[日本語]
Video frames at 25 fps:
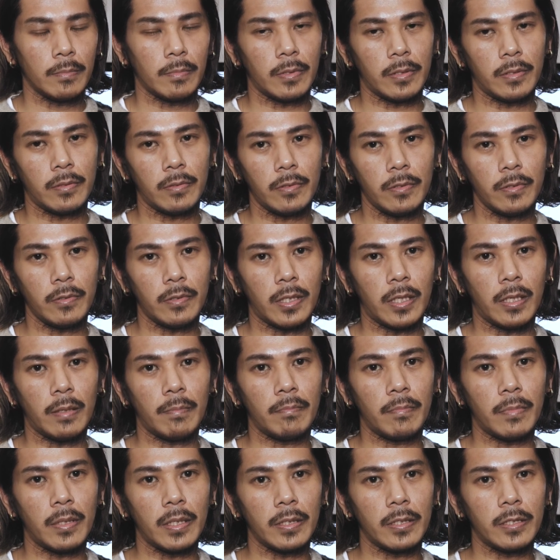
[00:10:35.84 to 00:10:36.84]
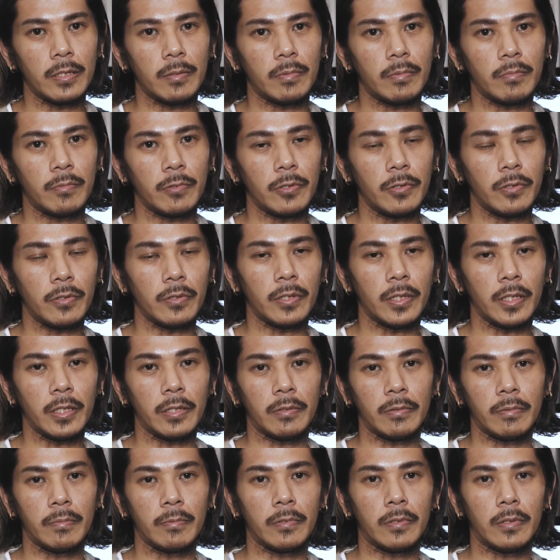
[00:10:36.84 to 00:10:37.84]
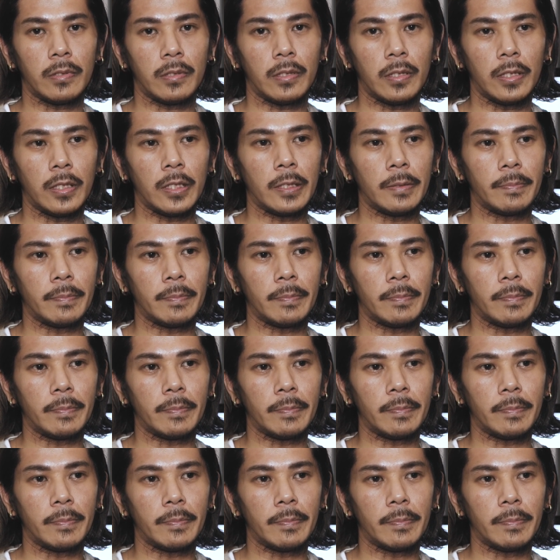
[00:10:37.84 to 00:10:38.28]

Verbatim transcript: そういうのはあんまり自分も良くないと思ってて